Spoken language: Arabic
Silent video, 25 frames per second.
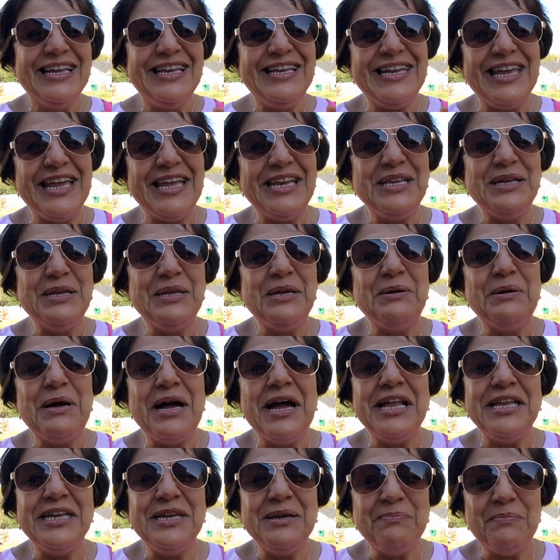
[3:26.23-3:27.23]
لان
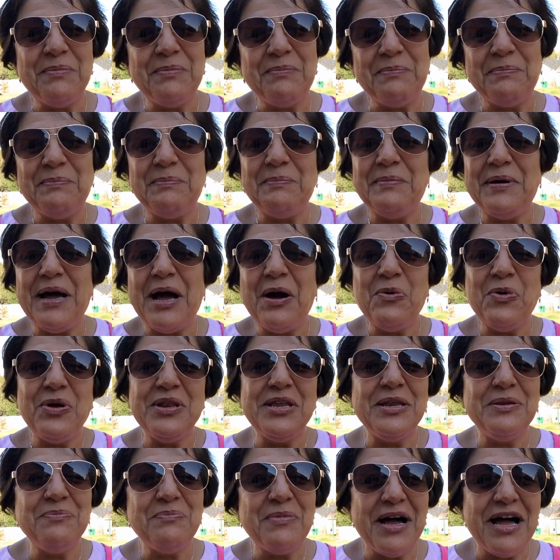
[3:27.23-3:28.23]
اني
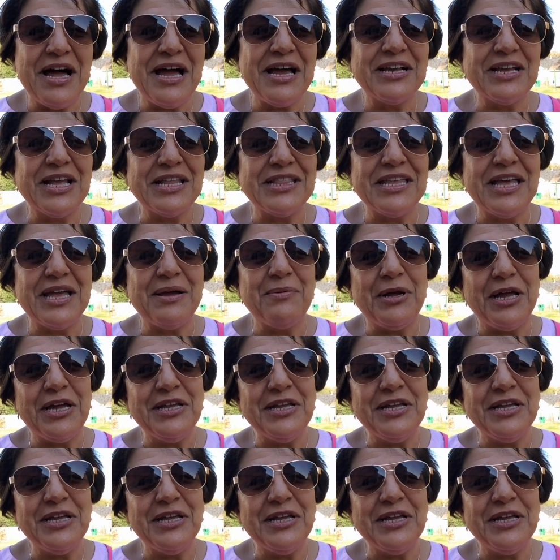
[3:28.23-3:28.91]
اولا ما اقعد